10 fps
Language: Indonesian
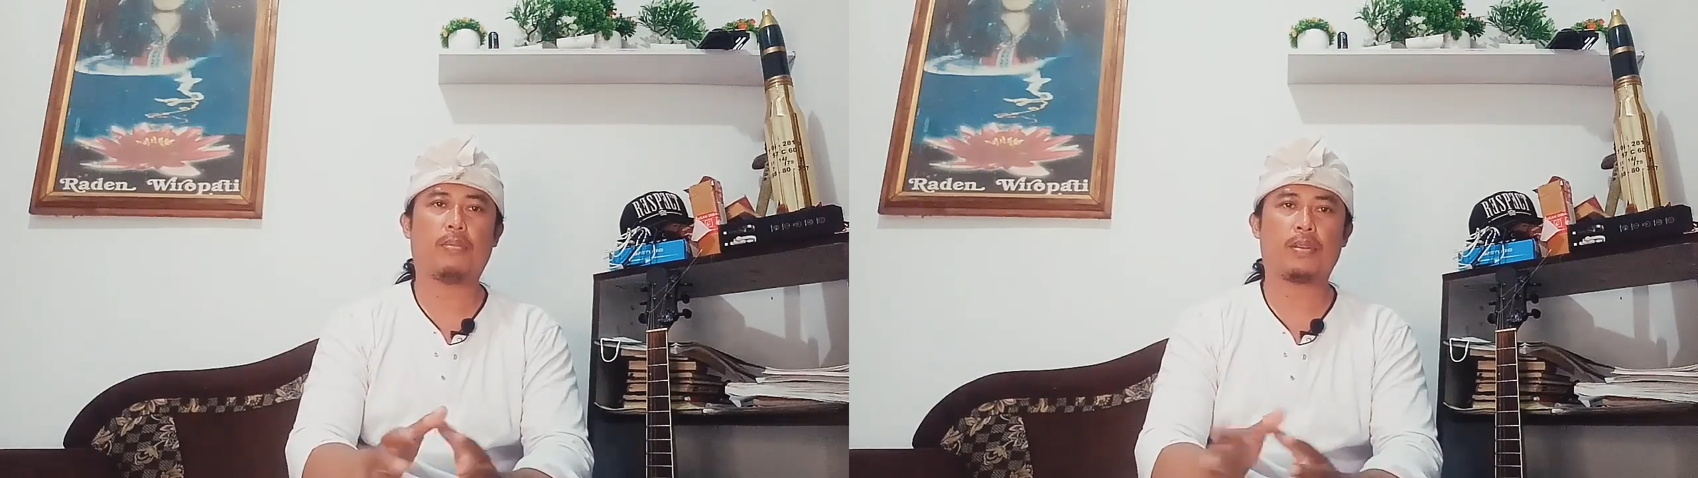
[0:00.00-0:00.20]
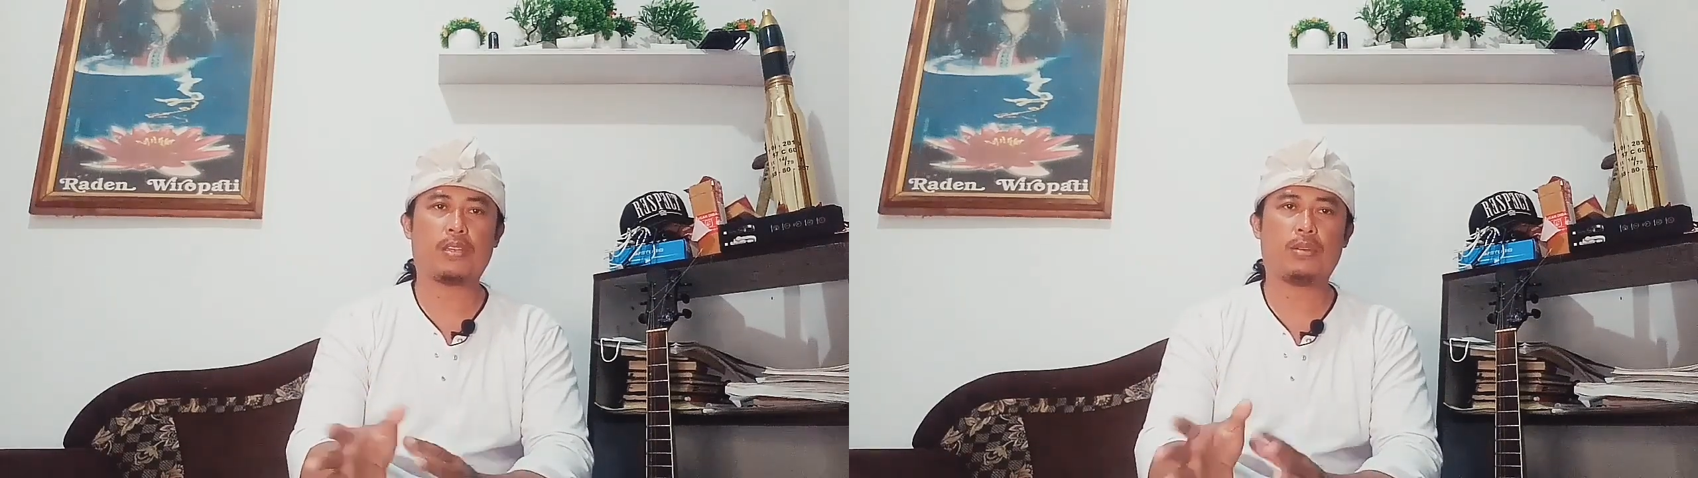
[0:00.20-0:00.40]

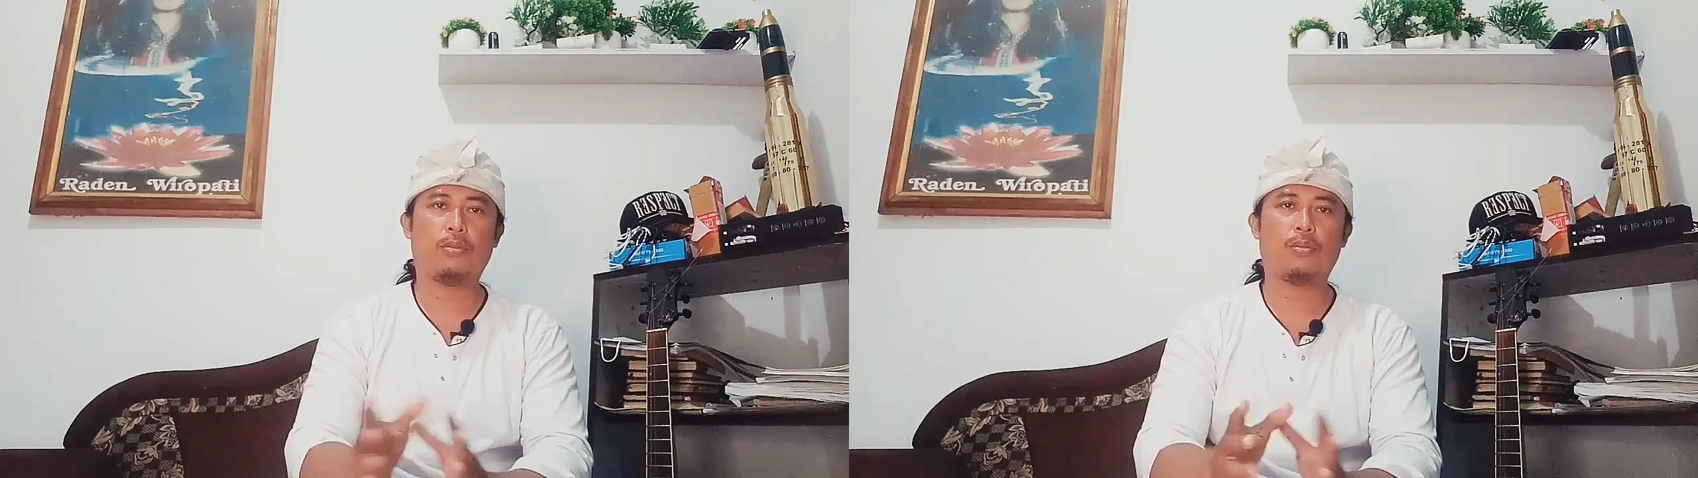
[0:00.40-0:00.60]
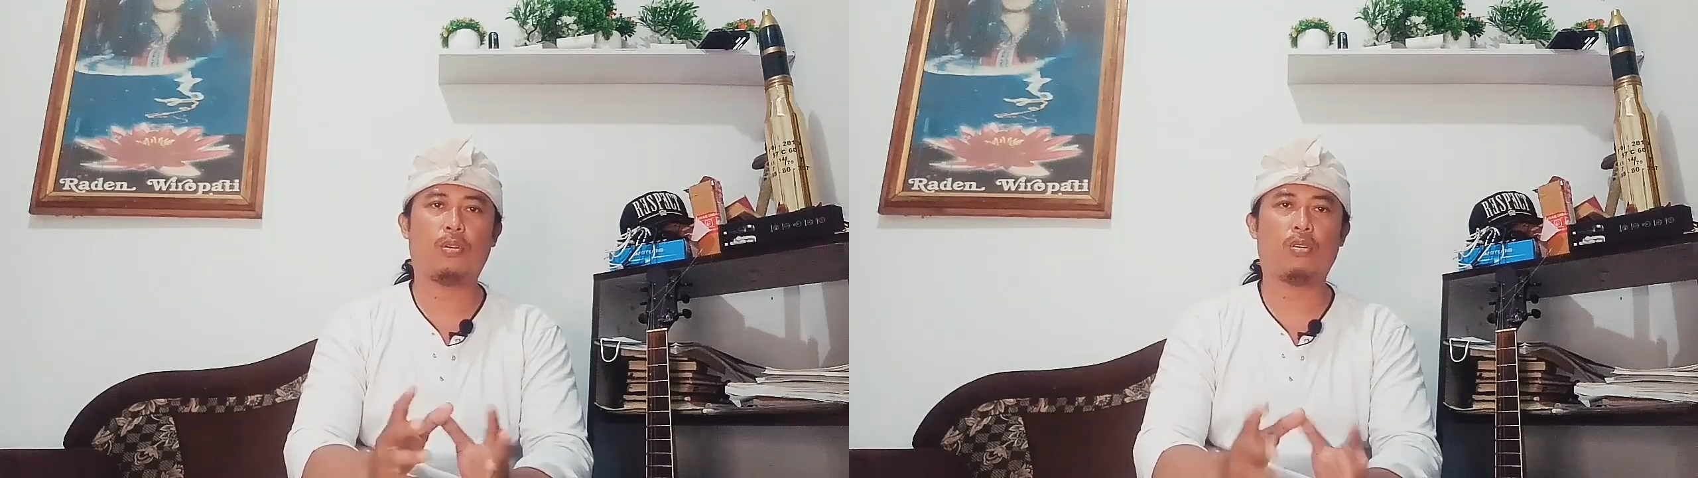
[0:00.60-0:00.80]
Baca
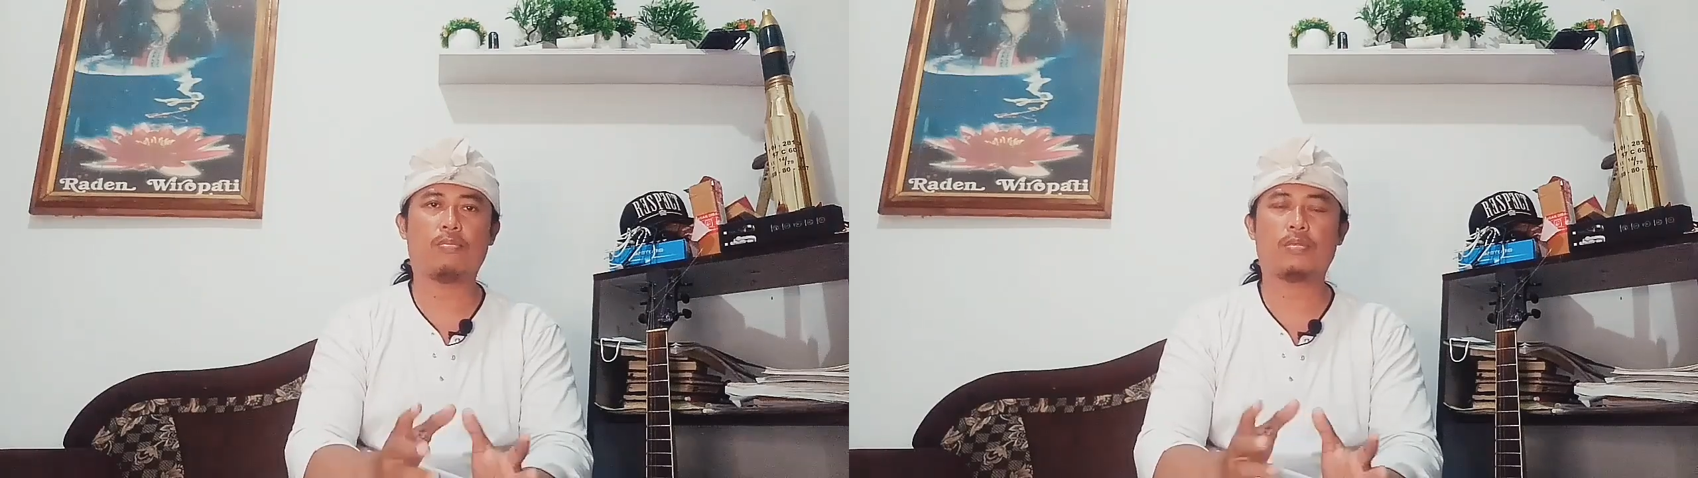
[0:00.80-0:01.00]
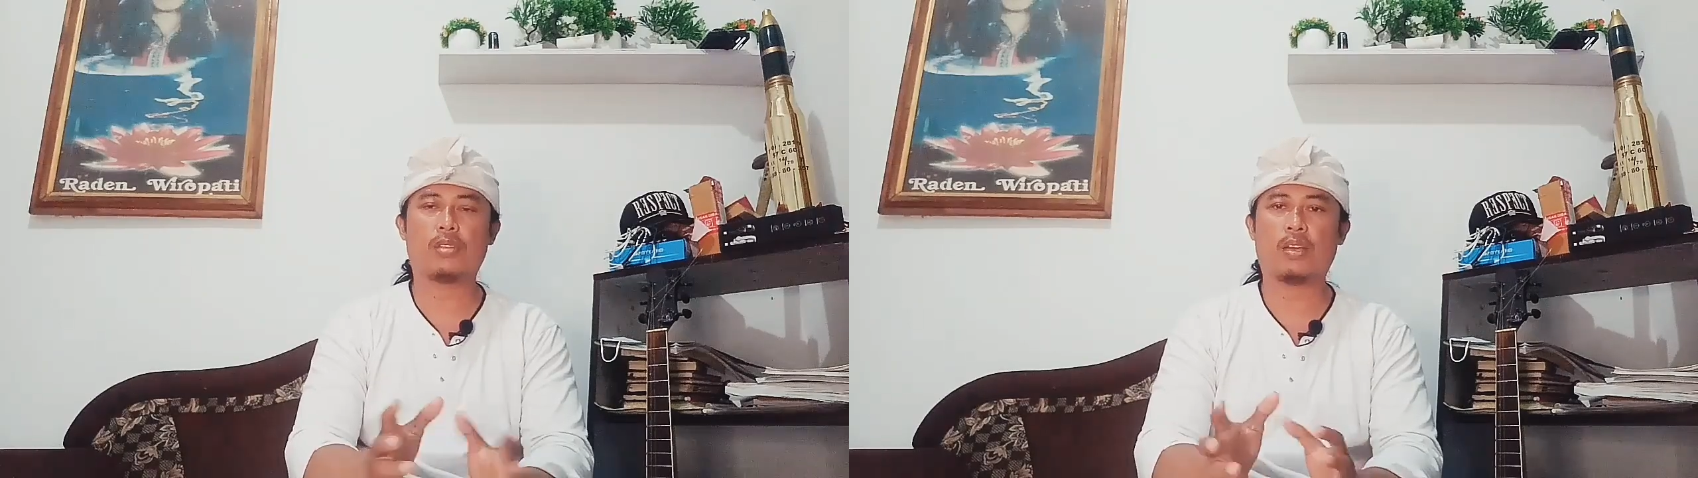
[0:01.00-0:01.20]
dulu
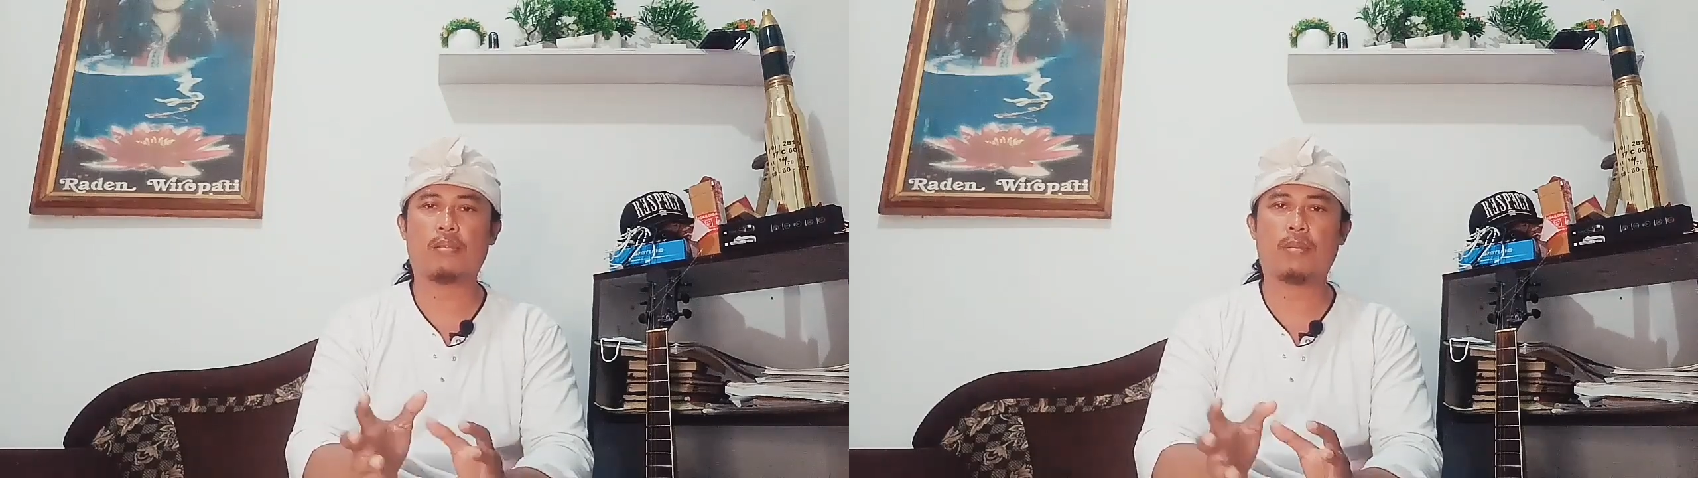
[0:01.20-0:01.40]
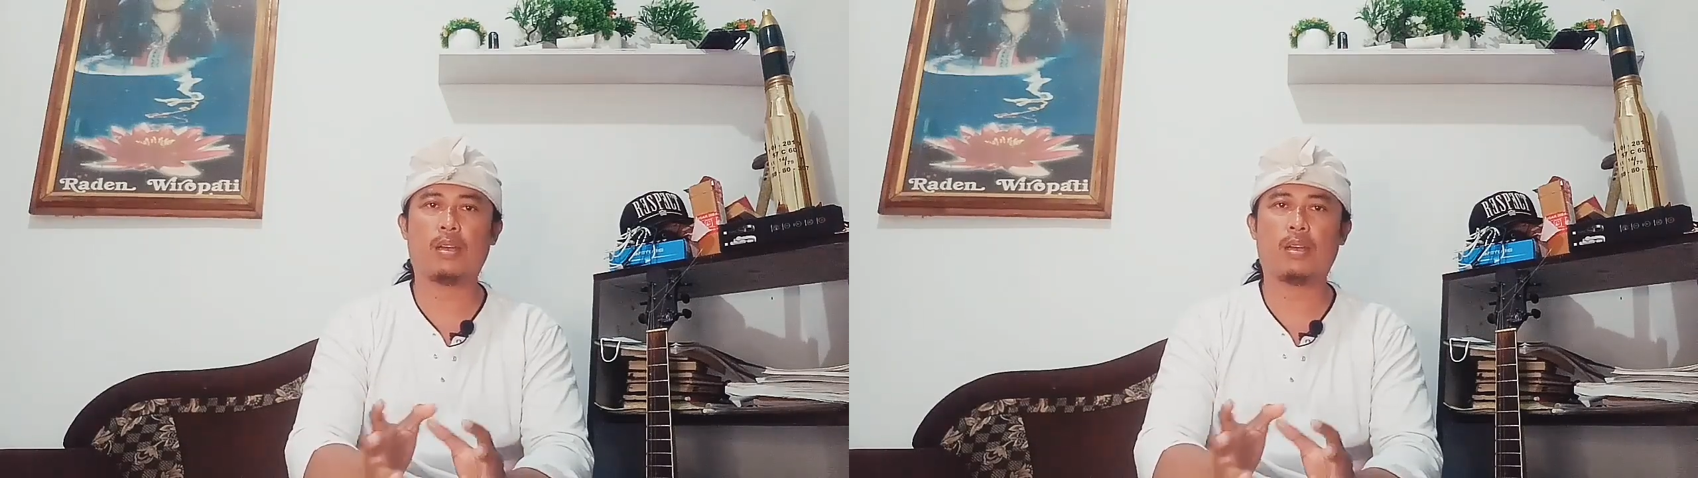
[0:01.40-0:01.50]
Om Sang